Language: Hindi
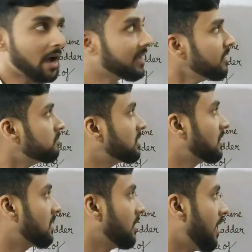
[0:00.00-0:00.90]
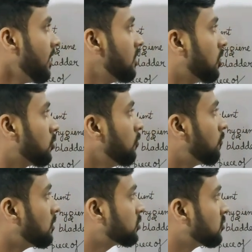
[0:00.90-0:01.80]
आगे हम चलते हैं तो
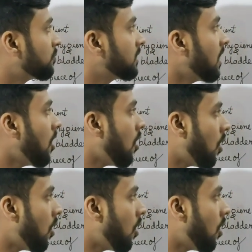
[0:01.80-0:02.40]
वट शुड बी द